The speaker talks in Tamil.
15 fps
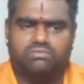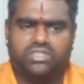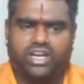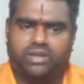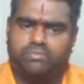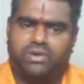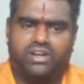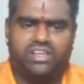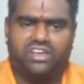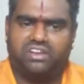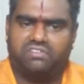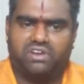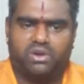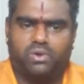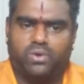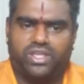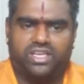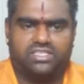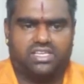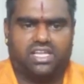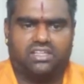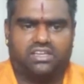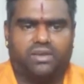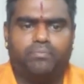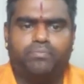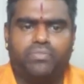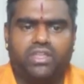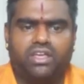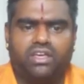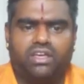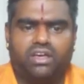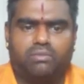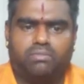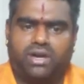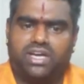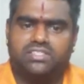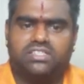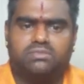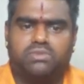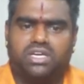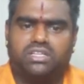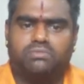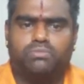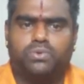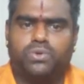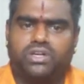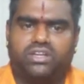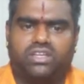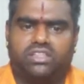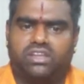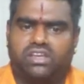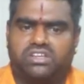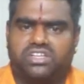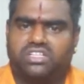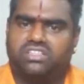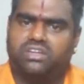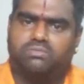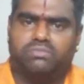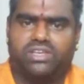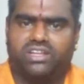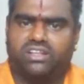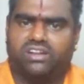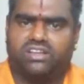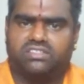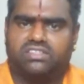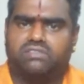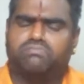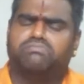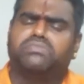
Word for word: எடப்பாடியார் அவர்களுடைய ஜாதகம் மாசி மாதம் பூரட்டாதி நட்சத்திரம் மீன ராசி